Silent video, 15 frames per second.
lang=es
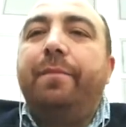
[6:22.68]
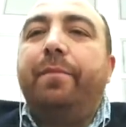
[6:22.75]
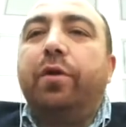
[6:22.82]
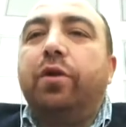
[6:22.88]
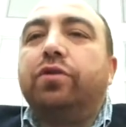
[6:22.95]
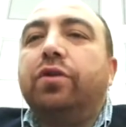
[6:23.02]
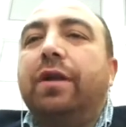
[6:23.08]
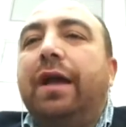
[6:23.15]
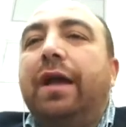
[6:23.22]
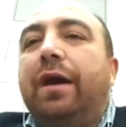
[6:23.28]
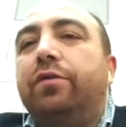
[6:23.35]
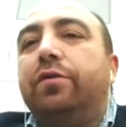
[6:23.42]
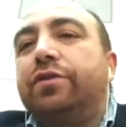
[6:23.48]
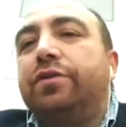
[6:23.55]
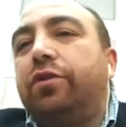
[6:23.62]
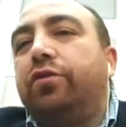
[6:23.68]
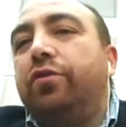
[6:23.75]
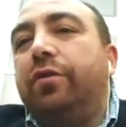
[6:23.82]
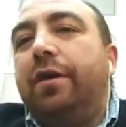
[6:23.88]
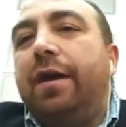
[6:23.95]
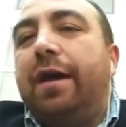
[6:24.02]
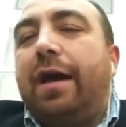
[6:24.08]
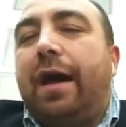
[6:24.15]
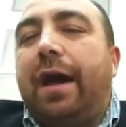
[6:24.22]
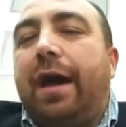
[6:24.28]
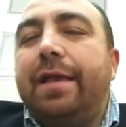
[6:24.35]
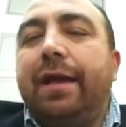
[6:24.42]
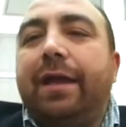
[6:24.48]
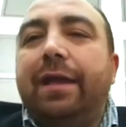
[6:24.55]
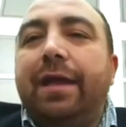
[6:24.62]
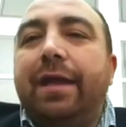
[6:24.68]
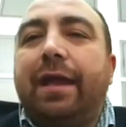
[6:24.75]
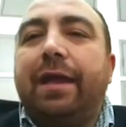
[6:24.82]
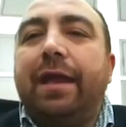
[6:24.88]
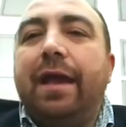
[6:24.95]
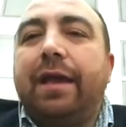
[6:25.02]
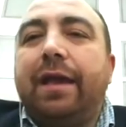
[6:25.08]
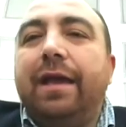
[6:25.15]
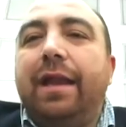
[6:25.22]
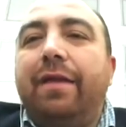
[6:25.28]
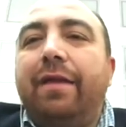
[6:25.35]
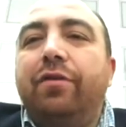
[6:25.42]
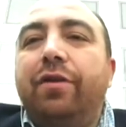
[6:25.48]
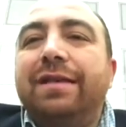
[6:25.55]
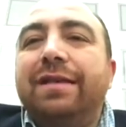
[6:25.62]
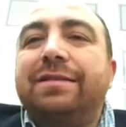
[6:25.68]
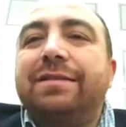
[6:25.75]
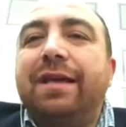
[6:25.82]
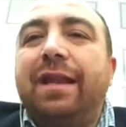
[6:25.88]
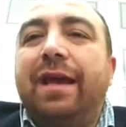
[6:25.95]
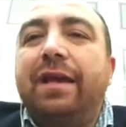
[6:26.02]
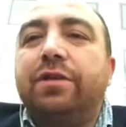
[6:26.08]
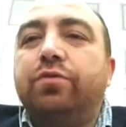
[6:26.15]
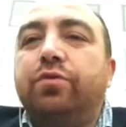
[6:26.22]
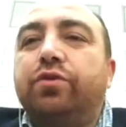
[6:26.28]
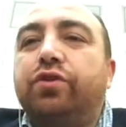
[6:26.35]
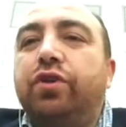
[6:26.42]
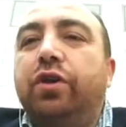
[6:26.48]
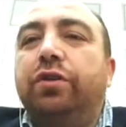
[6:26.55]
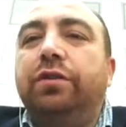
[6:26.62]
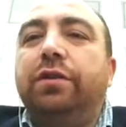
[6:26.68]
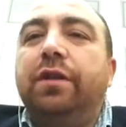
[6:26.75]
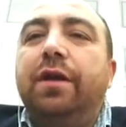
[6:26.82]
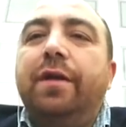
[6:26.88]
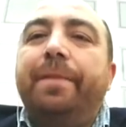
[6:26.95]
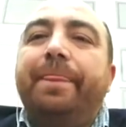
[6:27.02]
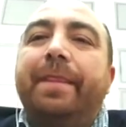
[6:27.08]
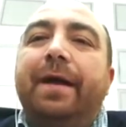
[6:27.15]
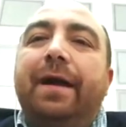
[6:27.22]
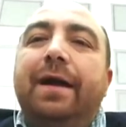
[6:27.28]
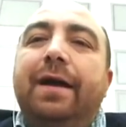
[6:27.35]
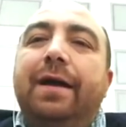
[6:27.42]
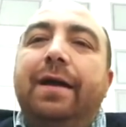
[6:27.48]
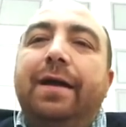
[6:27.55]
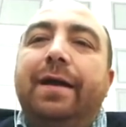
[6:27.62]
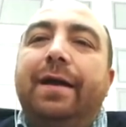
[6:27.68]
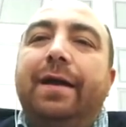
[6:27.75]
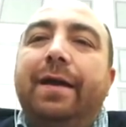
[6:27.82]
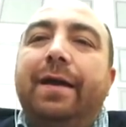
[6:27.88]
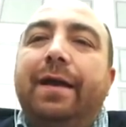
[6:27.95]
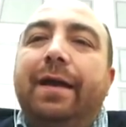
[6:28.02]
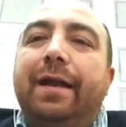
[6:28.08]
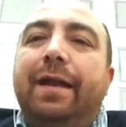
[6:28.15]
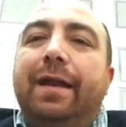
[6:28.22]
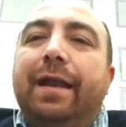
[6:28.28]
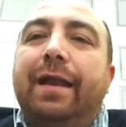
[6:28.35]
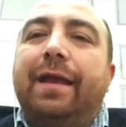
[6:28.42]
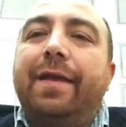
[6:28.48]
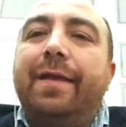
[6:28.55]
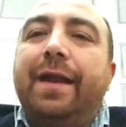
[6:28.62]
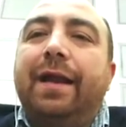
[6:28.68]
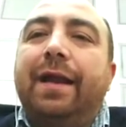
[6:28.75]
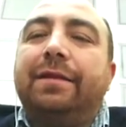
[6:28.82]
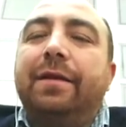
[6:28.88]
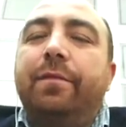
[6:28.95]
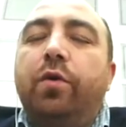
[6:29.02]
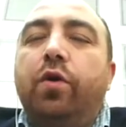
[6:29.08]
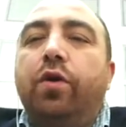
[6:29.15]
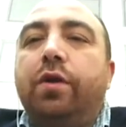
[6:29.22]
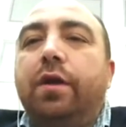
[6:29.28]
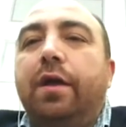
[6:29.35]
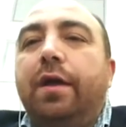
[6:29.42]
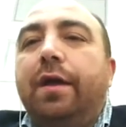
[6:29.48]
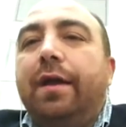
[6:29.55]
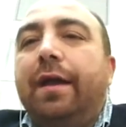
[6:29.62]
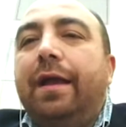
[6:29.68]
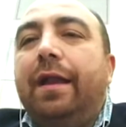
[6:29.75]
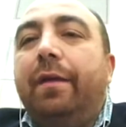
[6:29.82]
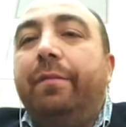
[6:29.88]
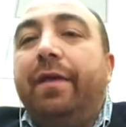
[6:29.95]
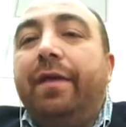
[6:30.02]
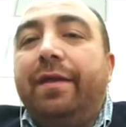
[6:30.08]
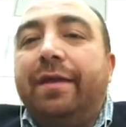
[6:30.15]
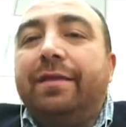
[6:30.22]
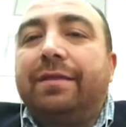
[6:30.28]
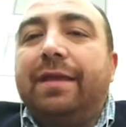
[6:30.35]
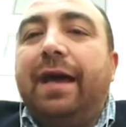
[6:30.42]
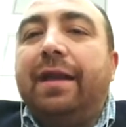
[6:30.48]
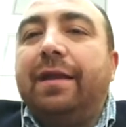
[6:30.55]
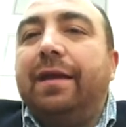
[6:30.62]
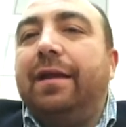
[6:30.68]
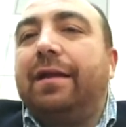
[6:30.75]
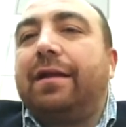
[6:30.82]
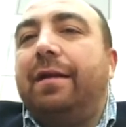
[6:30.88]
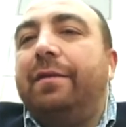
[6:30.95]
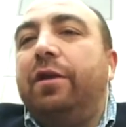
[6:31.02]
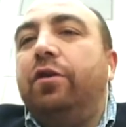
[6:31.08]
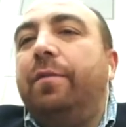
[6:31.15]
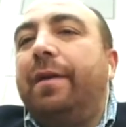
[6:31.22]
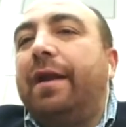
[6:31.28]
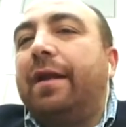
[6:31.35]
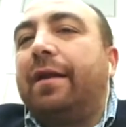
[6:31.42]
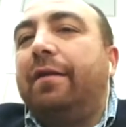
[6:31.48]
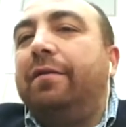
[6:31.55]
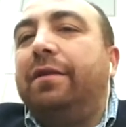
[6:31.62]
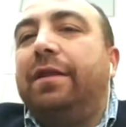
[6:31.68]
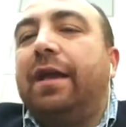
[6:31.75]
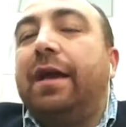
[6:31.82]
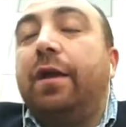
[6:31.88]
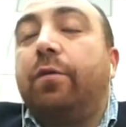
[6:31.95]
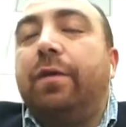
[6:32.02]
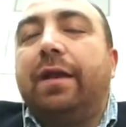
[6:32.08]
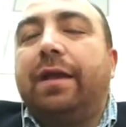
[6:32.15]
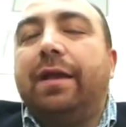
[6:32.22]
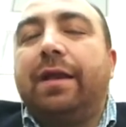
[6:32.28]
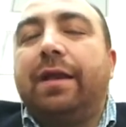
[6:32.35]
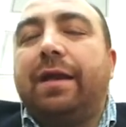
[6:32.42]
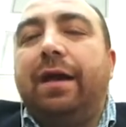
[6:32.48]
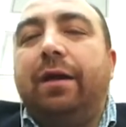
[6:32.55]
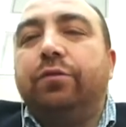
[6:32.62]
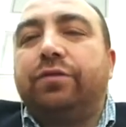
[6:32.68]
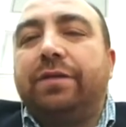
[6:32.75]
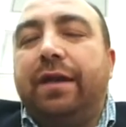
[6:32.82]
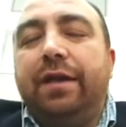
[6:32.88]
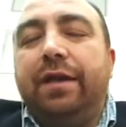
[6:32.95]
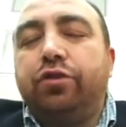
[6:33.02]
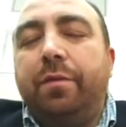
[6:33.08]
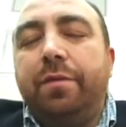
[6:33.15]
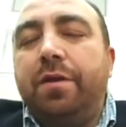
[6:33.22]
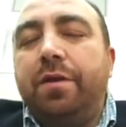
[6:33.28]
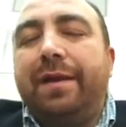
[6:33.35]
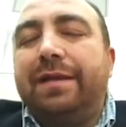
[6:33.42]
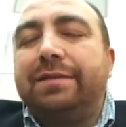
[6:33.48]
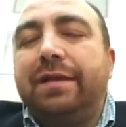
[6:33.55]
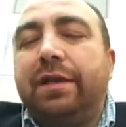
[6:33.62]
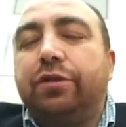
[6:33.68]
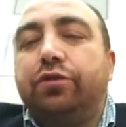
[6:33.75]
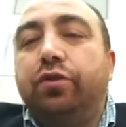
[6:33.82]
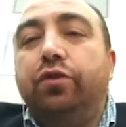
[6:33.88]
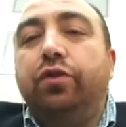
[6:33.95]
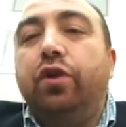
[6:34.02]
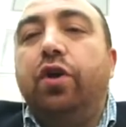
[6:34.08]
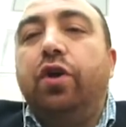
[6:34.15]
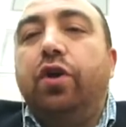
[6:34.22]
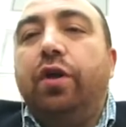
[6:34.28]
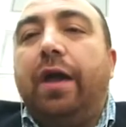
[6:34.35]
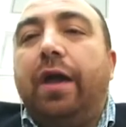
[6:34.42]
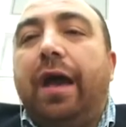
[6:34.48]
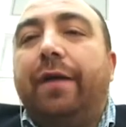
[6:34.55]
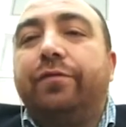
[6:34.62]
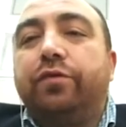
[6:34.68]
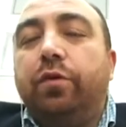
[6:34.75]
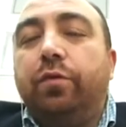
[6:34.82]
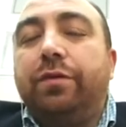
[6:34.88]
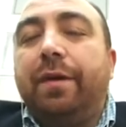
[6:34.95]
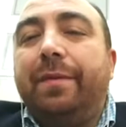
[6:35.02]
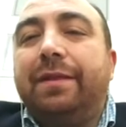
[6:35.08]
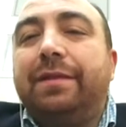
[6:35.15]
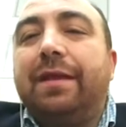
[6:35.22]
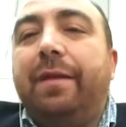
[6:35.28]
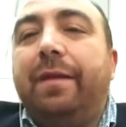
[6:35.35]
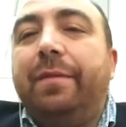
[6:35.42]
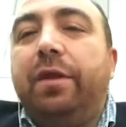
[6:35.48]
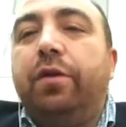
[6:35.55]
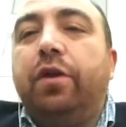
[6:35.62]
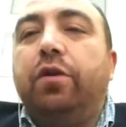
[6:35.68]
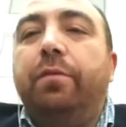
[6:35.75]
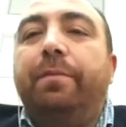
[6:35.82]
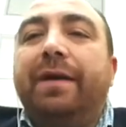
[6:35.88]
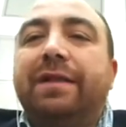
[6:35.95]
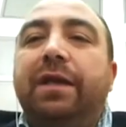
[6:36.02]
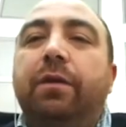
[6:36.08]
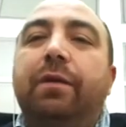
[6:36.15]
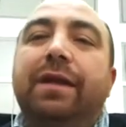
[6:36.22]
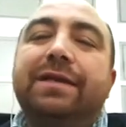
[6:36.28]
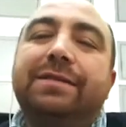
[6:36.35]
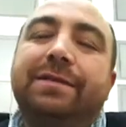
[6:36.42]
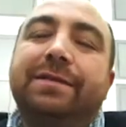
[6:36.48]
por otro lado, ¿no es cierto?, haya quienes crean que la violencia, la destrucción, ¿ah? eh, el, generar temor, el amedrentar el camino para reivindicar cualquier causa. Eso a mí me parece que son absolutamente caminos incompatibles.